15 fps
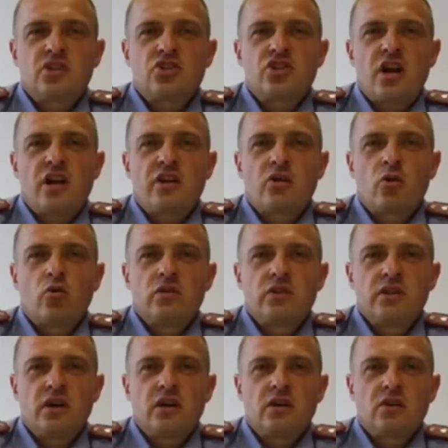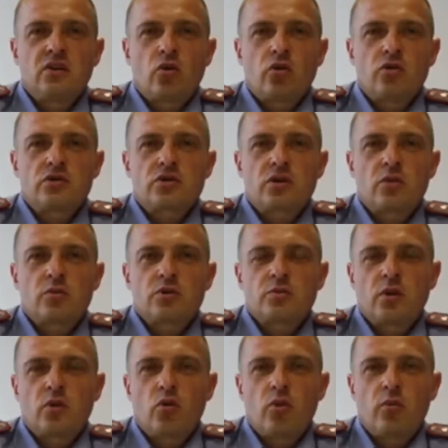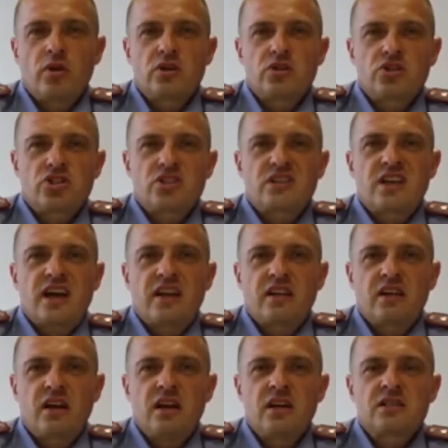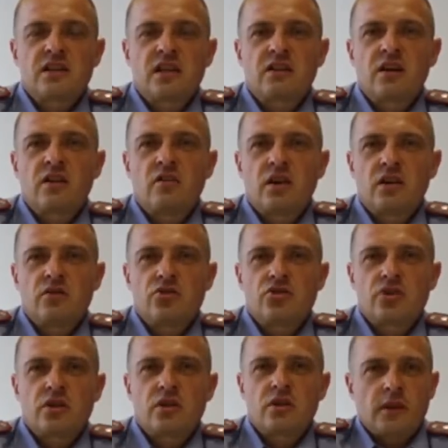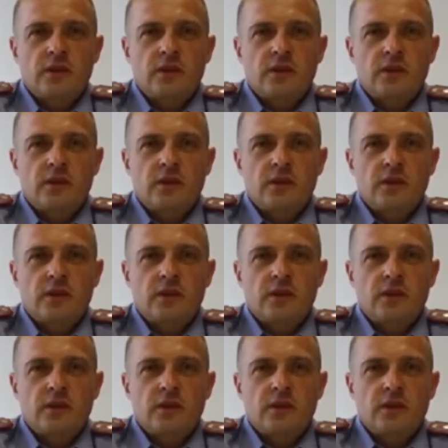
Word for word: начальника УВД Гродненского бусполкома Шестайла Александра Ивановича.